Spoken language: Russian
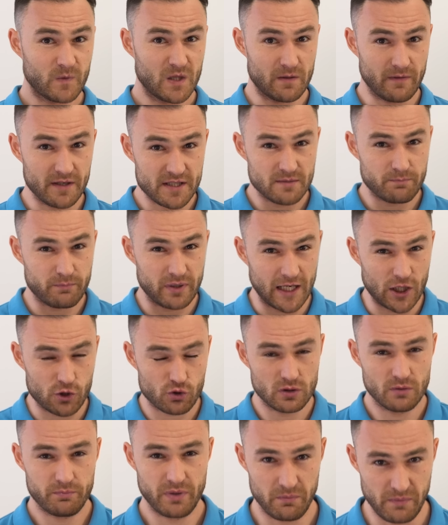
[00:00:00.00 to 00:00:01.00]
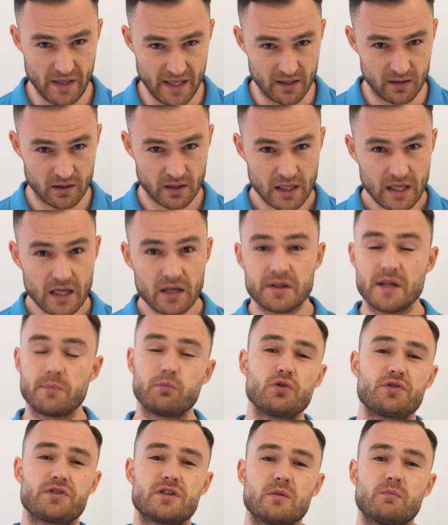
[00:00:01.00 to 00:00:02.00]
Давайте покажу на примере.
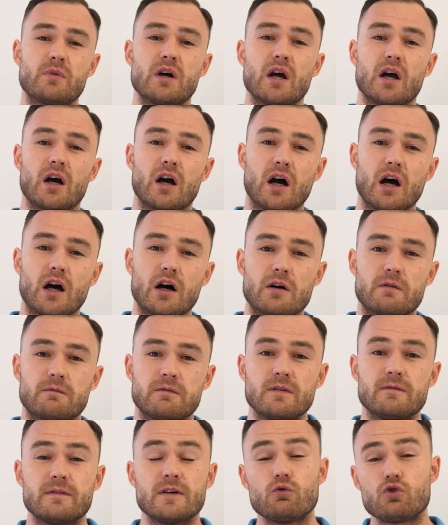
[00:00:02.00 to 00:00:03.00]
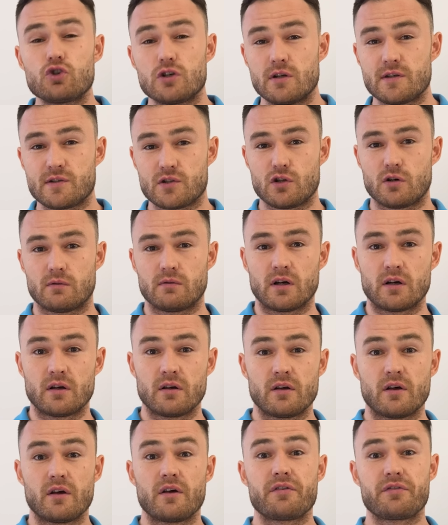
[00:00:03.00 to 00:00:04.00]
Допустим, а, вы выучили
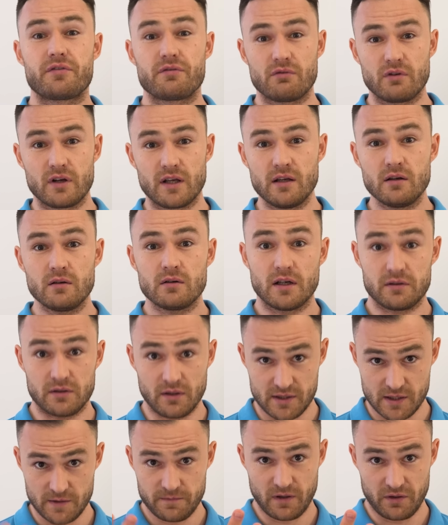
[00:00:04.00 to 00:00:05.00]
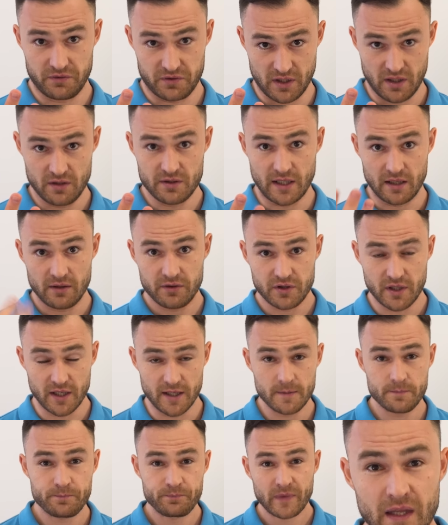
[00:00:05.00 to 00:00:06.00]
слово three, это цифра 3, да,
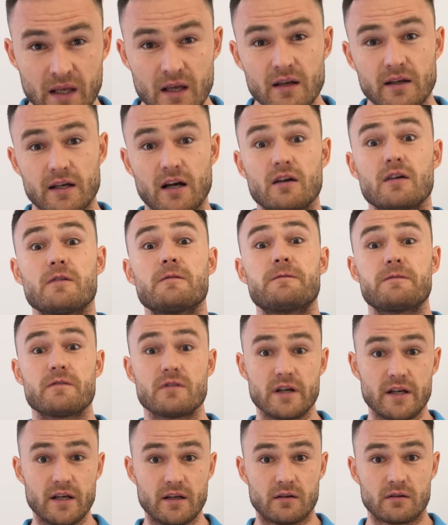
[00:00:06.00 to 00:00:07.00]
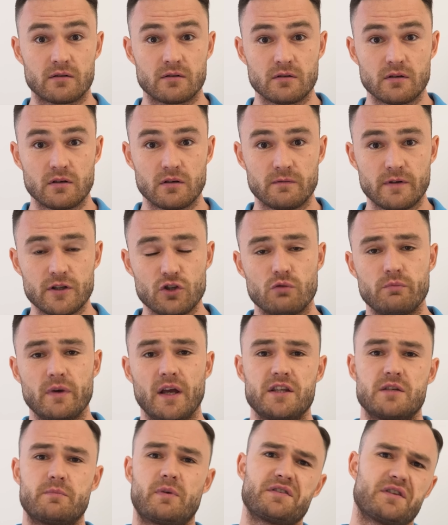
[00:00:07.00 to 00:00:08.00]
3, как free – вы не
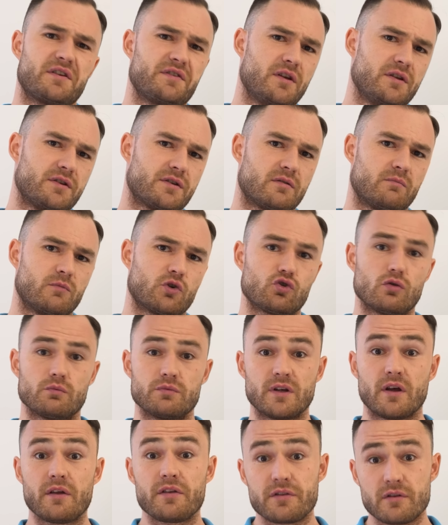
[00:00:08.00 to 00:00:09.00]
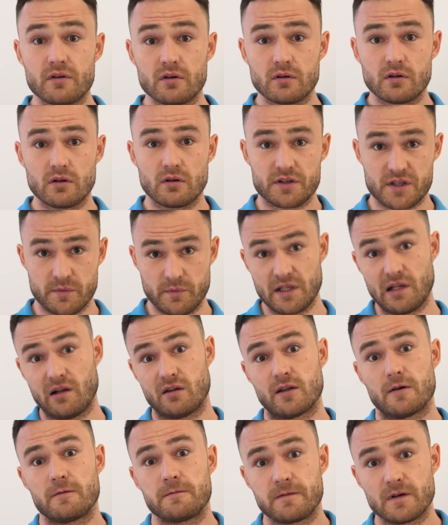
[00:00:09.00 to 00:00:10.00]
умеете произносить межзубный «ф», заменили
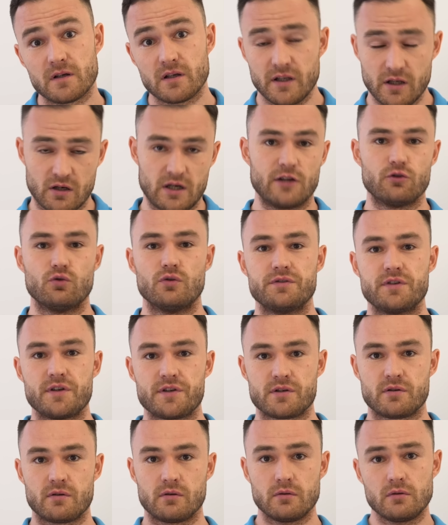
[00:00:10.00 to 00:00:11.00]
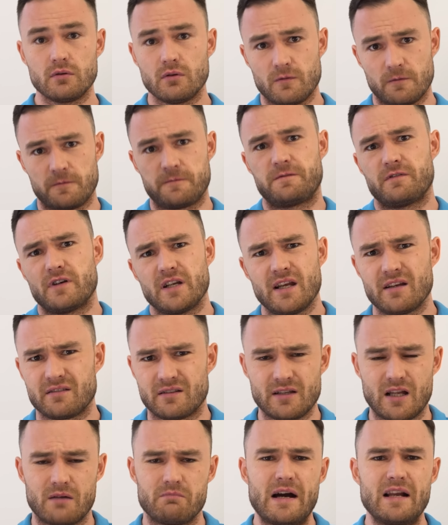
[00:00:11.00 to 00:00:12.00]
на «ф» и радуетесь. Ну, «free» —
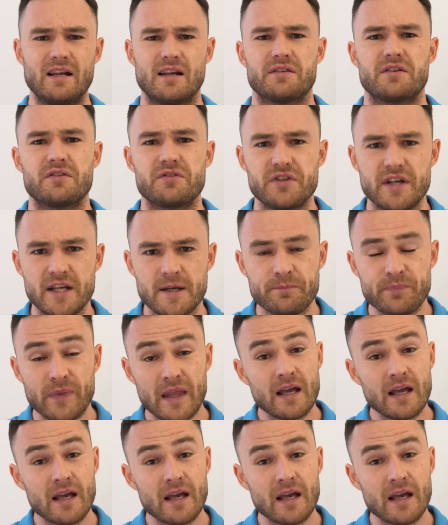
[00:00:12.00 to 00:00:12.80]
это нормально, «три».